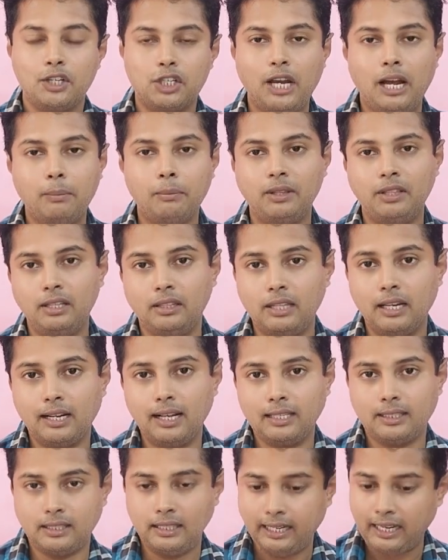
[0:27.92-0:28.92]
সাংবাদিকদের
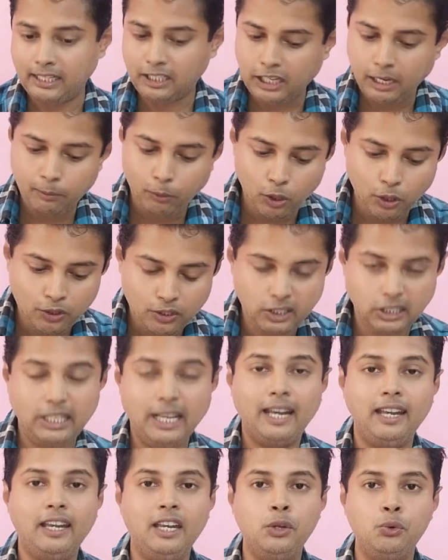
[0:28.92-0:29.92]
কাছ থেকে সেই বলো
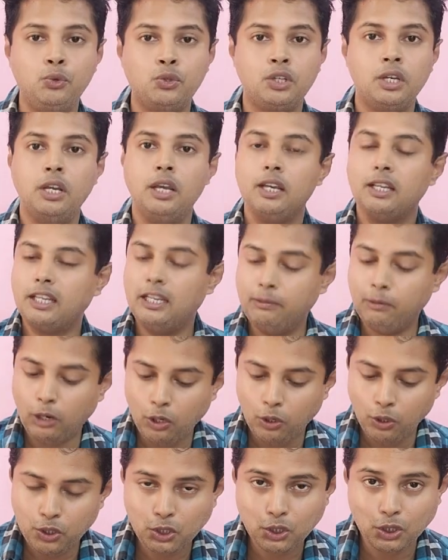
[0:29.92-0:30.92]
সিএন নিউজ নিউজ কি
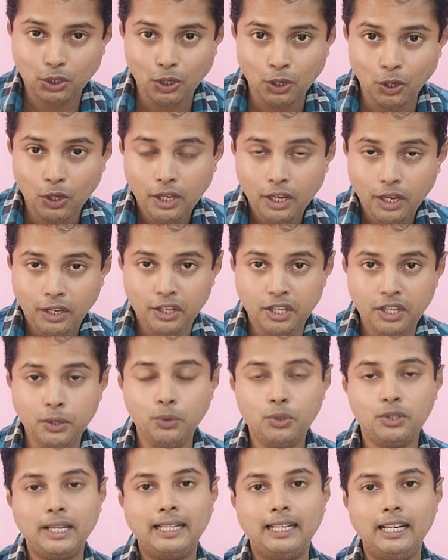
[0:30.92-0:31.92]
বলো হচ্ছিলো
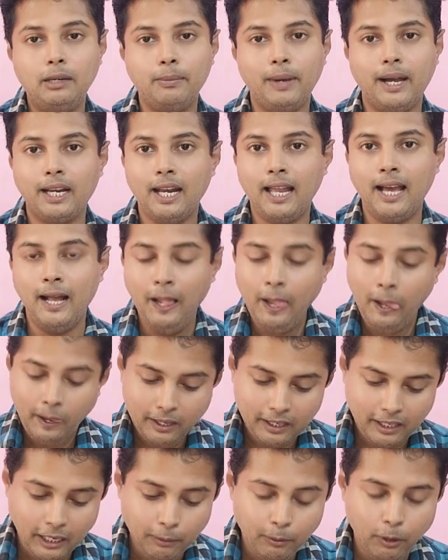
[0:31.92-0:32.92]
নিউজ এইটিন বাংলা
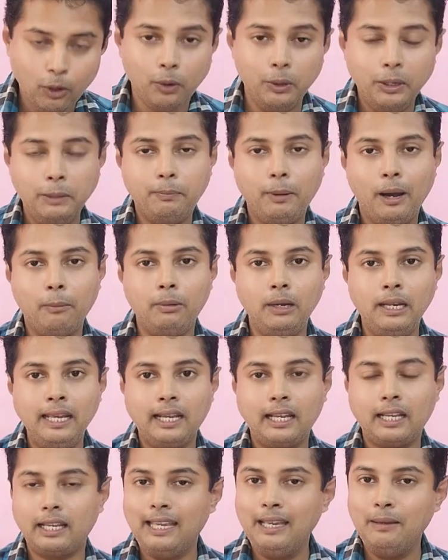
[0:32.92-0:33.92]
কি বলো
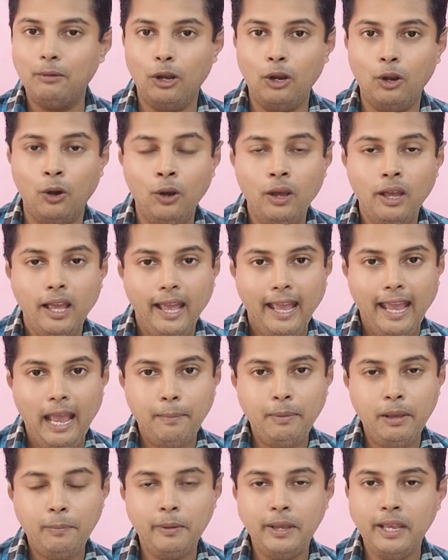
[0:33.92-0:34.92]
রিপাবলিক কি বলো
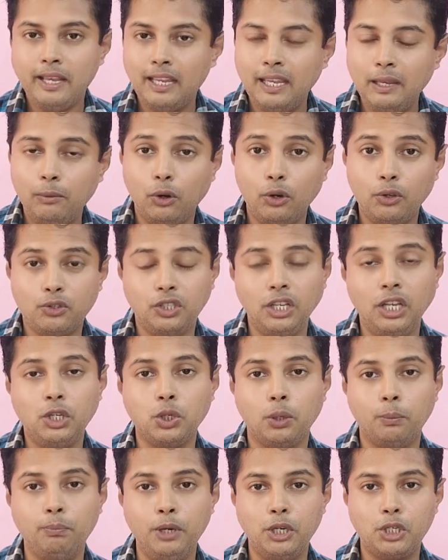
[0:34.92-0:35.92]
এবিপি কি বলো জি
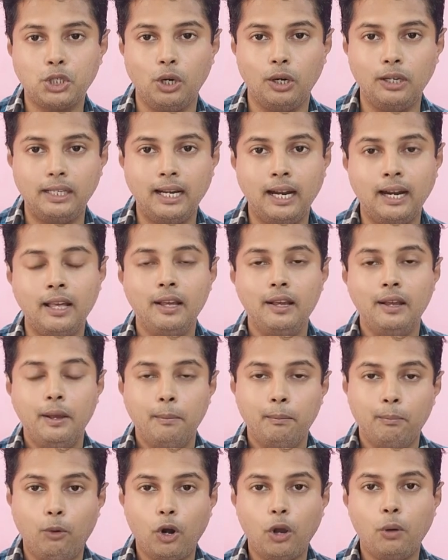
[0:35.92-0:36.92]
চব্বিশ ঘন্টার
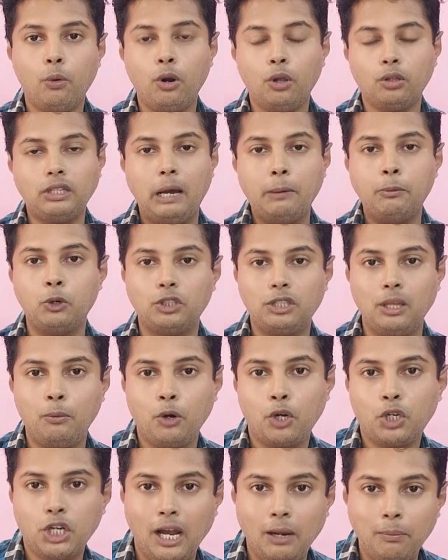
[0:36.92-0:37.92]
বড় বড় তাবর
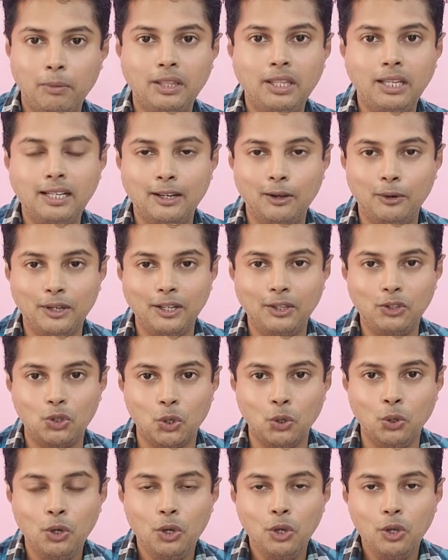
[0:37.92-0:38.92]
তাবর সাংবাদিকরাও কিন্তু